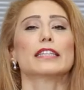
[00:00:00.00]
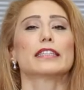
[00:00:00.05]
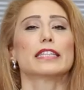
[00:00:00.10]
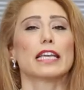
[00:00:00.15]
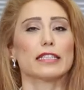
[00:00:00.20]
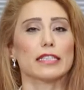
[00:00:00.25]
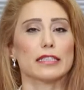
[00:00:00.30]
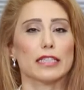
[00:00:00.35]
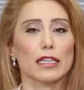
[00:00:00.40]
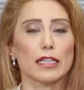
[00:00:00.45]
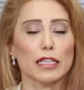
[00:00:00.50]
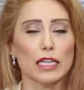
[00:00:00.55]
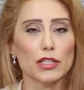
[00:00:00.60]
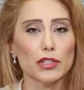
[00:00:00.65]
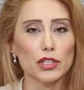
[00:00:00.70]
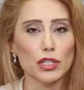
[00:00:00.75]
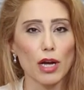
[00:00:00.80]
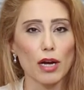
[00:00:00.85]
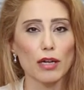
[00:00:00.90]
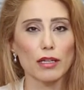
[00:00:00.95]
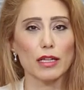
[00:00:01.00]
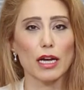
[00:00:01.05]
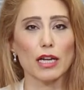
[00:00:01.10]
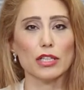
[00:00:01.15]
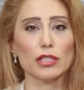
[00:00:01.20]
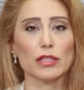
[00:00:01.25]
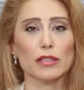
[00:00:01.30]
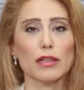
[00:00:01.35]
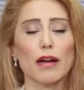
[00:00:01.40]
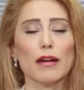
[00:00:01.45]
Destekleyici
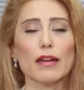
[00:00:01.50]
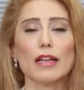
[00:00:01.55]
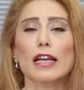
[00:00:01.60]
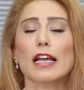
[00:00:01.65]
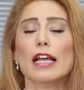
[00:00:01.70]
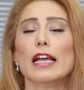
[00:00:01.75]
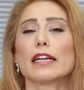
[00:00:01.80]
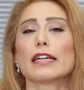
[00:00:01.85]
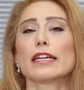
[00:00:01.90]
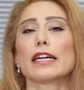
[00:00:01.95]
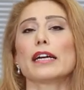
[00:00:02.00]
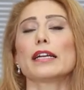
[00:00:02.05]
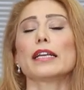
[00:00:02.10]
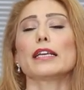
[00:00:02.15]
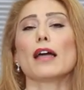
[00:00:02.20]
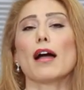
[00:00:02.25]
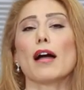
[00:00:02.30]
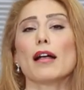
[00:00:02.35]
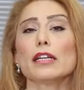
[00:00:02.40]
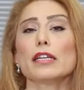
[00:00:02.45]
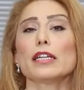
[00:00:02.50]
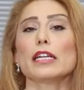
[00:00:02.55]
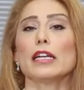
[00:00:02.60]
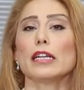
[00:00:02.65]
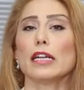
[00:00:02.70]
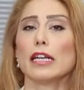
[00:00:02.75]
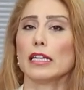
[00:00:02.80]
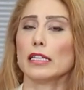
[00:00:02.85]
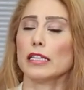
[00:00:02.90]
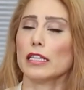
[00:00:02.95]
yaklaştılar,
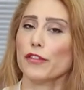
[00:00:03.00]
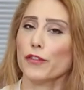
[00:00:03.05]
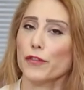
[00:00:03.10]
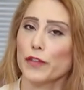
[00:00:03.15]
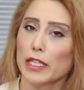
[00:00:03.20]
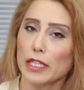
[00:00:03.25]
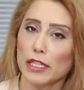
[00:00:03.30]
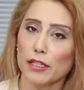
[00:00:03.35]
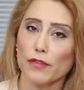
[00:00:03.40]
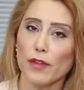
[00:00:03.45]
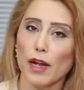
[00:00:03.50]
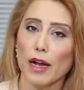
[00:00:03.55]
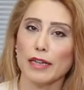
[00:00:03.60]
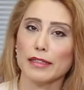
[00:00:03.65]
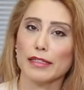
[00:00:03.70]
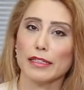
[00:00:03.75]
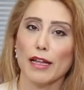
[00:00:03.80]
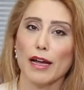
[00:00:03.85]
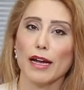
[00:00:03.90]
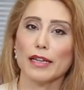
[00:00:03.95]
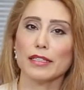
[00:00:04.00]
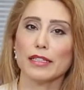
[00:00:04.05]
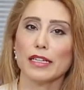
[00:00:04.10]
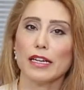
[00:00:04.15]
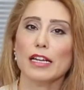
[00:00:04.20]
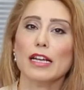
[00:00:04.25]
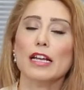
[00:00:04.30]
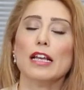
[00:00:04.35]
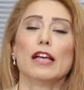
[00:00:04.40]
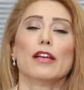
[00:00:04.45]
kariyerleriyle ilgili fikir verdiler
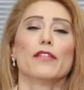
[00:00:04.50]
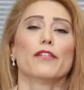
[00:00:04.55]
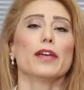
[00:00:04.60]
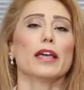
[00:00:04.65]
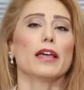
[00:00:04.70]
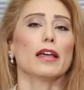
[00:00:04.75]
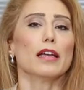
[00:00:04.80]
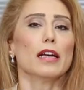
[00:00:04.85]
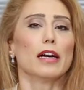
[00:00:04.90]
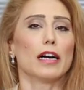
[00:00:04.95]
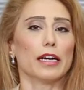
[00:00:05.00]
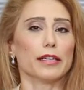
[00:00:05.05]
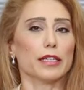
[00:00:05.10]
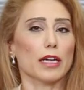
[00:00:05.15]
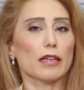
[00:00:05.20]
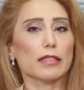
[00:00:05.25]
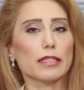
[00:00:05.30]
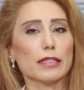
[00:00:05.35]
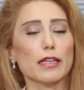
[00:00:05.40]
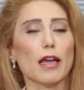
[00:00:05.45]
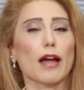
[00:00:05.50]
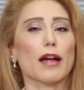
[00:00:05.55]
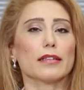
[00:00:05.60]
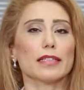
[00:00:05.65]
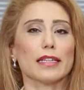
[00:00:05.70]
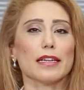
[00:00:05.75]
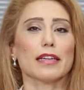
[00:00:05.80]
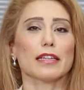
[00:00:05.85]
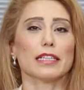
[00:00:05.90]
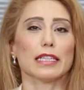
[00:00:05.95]
ve hani
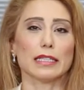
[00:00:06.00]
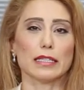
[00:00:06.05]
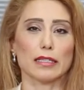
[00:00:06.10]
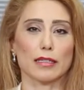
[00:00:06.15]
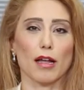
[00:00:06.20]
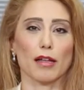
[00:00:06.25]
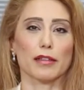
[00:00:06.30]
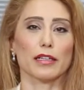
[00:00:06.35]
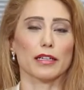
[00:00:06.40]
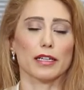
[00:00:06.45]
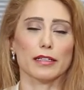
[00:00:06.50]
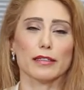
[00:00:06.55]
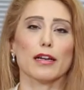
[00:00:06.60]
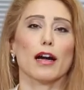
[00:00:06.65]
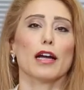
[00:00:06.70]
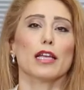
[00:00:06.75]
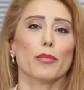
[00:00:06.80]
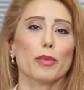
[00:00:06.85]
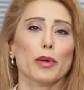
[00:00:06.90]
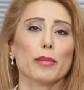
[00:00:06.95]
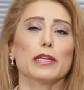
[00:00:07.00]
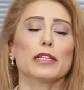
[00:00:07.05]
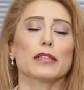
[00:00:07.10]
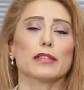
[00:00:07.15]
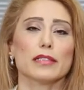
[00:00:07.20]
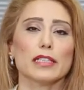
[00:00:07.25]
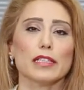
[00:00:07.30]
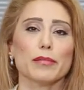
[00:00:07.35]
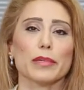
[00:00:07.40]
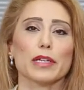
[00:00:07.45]
askerde insanlar hata
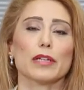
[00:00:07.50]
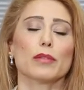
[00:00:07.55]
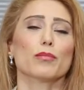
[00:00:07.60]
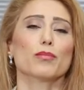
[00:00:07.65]
yapabilir değil mi?